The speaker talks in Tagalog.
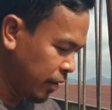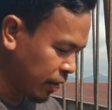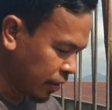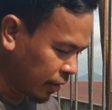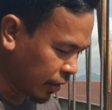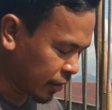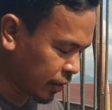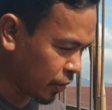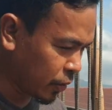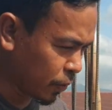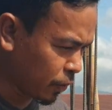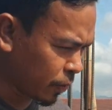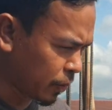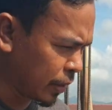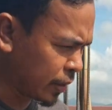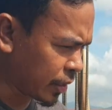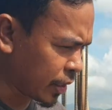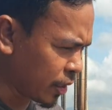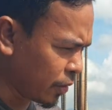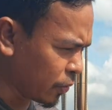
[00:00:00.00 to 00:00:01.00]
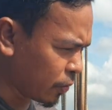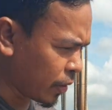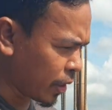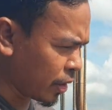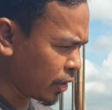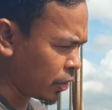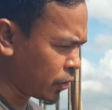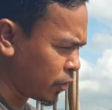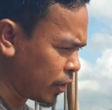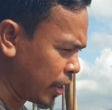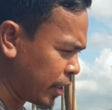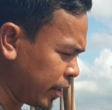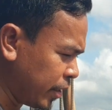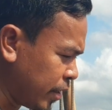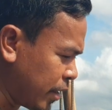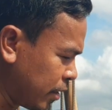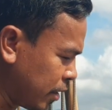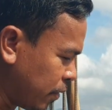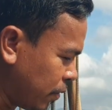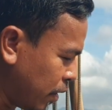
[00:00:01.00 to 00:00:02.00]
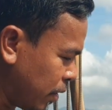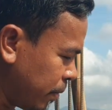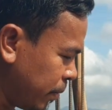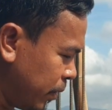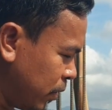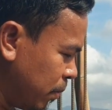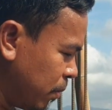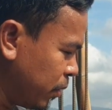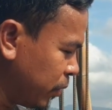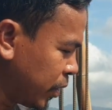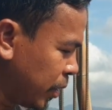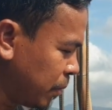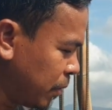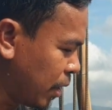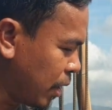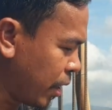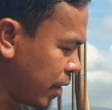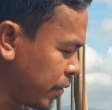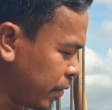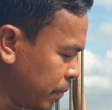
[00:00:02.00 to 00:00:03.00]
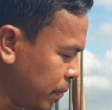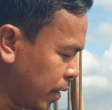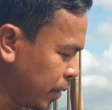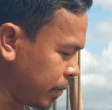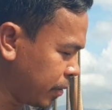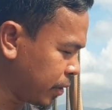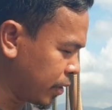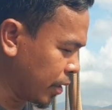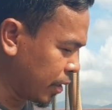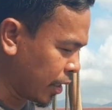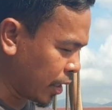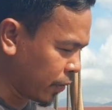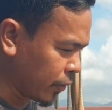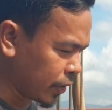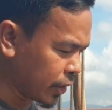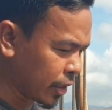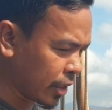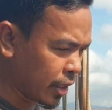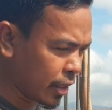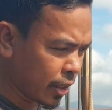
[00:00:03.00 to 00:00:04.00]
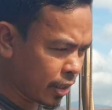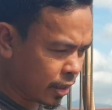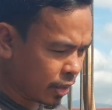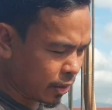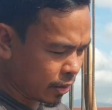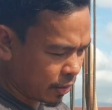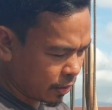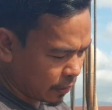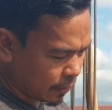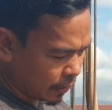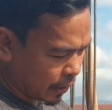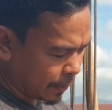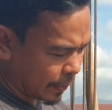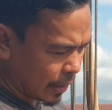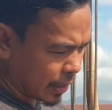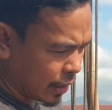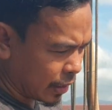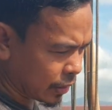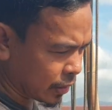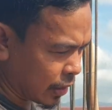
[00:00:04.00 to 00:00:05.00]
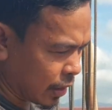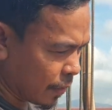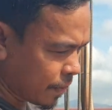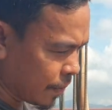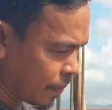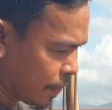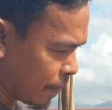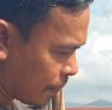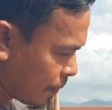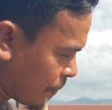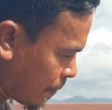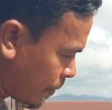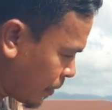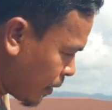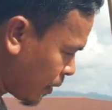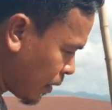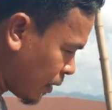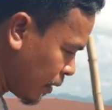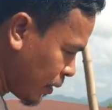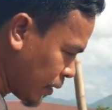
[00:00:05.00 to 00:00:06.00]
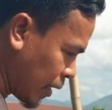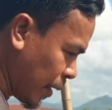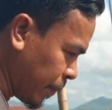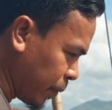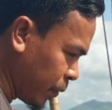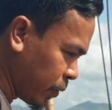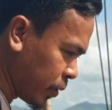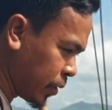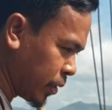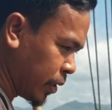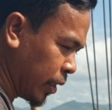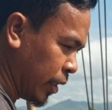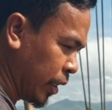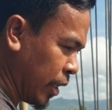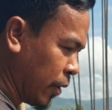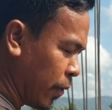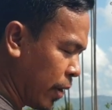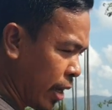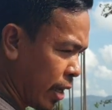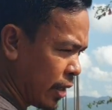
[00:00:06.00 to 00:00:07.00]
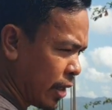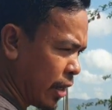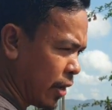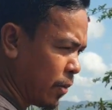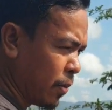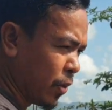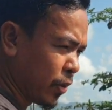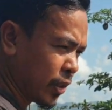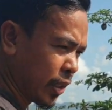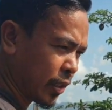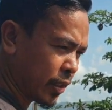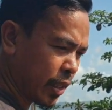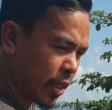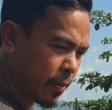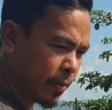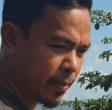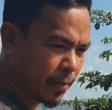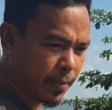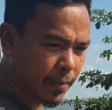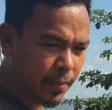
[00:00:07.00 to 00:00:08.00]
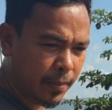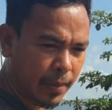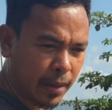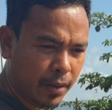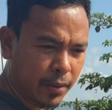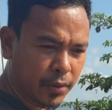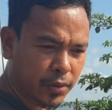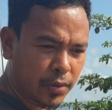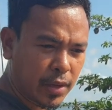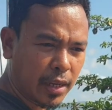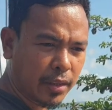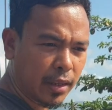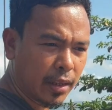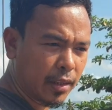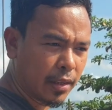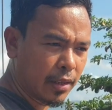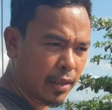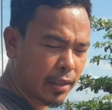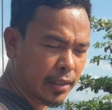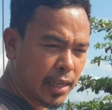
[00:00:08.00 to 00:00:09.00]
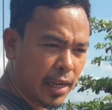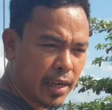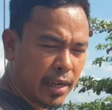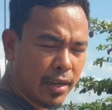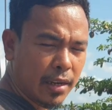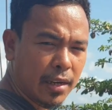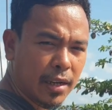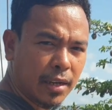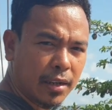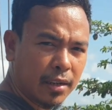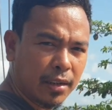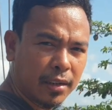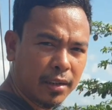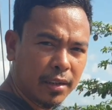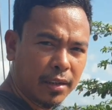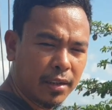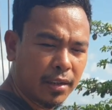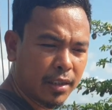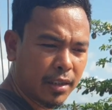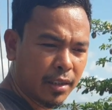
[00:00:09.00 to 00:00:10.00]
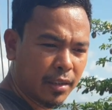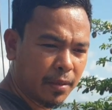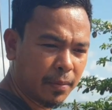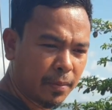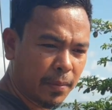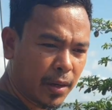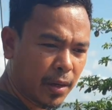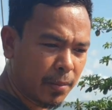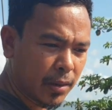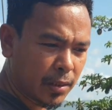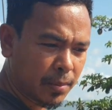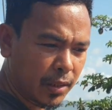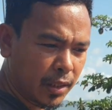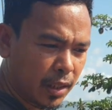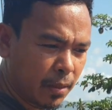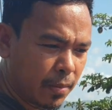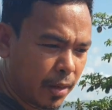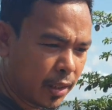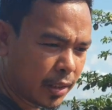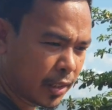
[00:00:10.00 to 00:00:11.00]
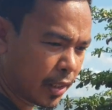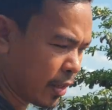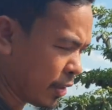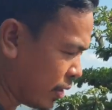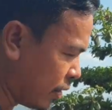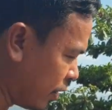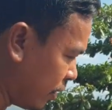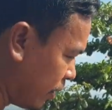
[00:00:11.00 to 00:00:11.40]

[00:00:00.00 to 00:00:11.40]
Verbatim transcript: Kasi yung minsan yung traditional na ginagawa, binubusan nila yung beams, nagaiwan sila na kapal ng slab. Tapos pinihiwalay nila yung butas slab. Ang gusto natin, isahan na para mas matibay siya.